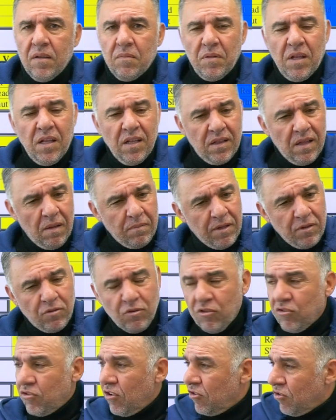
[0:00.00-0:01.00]
بدنا نطلع بدنا
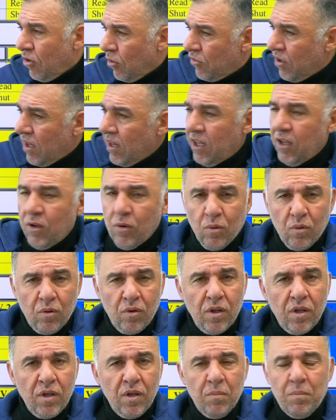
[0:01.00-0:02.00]
نطش الجو صار حلو
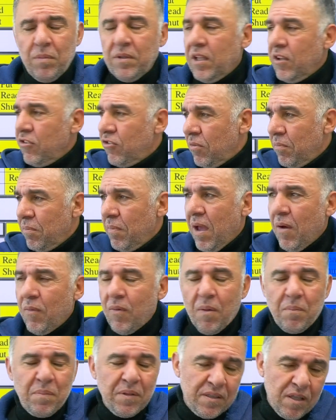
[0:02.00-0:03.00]
بدنا نشم
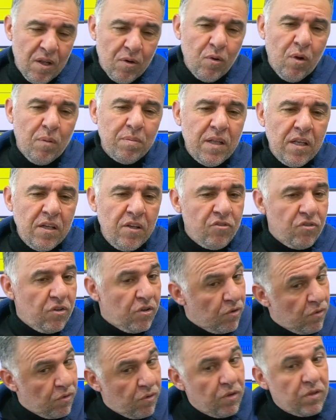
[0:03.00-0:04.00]
هواء بدنا نروح بدنا نيجي
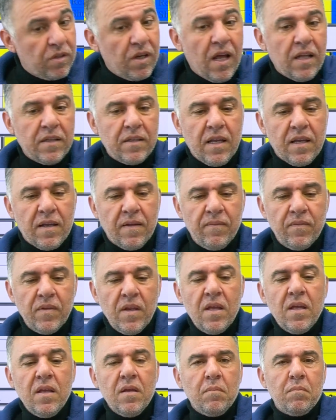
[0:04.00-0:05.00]
خذ راحتك
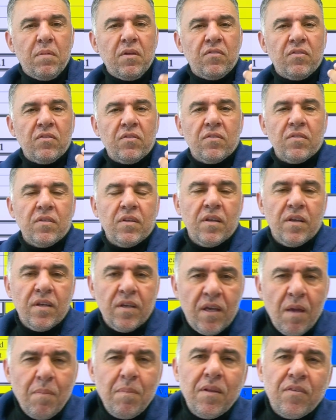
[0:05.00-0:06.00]
بس
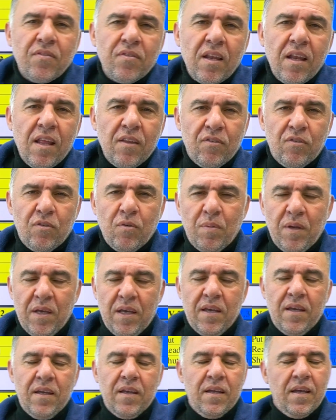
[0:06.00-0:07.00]
قبل الصلاة
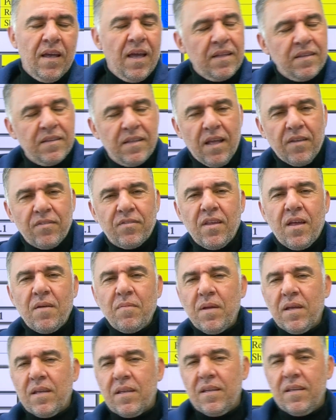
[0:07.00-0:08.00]
الصبح هدي
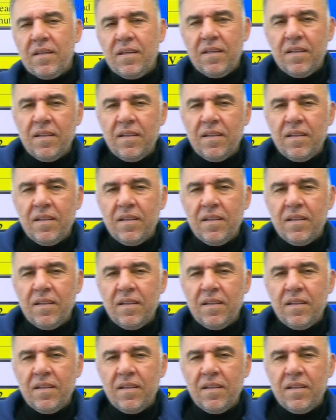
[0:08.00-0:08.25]
أعصابك